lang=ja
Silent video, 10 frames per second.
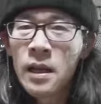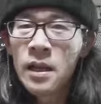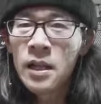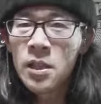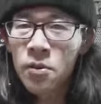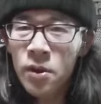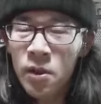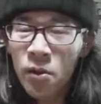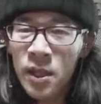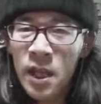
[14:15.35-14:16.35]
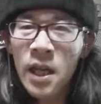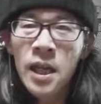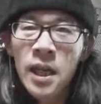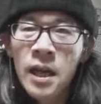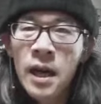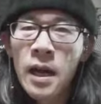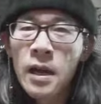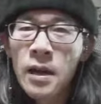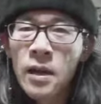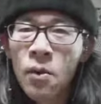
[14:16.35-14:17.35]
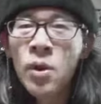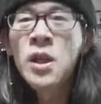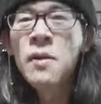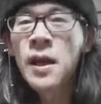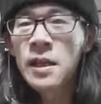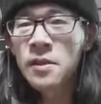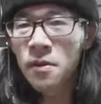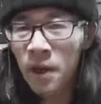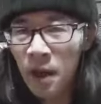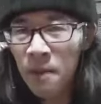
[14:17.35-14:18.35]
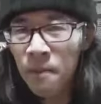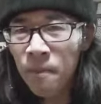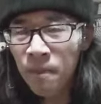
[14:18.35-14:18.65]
非常にこれ責任が大きいわけですよね。